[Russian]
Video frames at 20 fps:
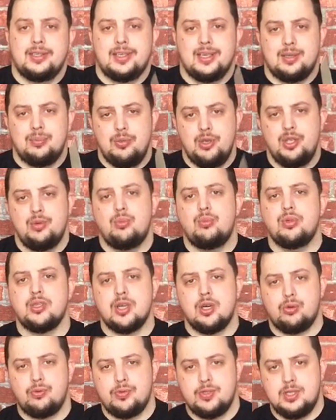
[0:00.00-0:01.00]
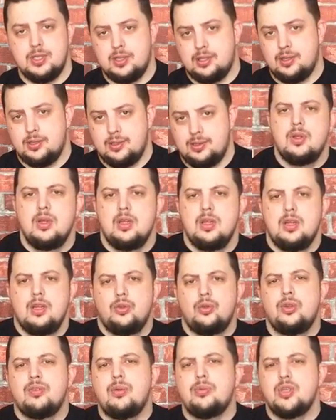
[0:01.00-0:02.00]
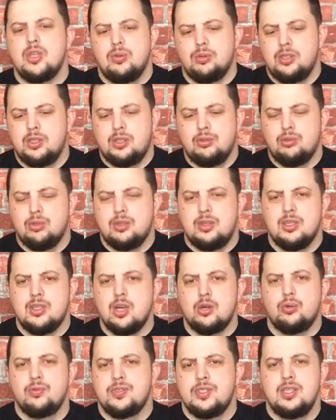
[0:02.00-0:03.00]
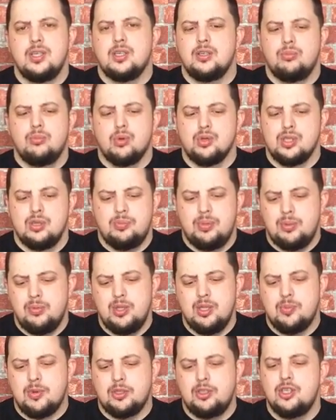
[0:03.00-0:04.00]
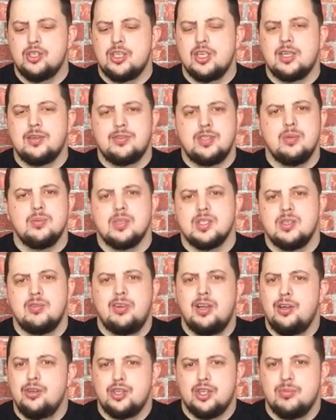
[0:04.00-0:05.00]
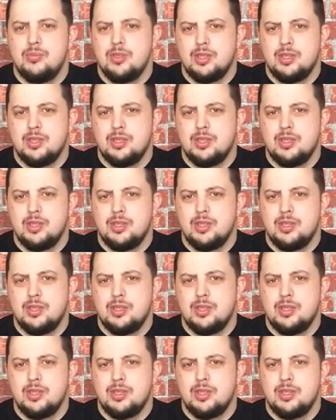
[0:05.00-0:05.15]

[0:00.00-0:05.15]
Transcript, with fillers: как минимум не как у всех. Ну и вообще, вот это вот не как у всех можно применить практически ко всем составляющим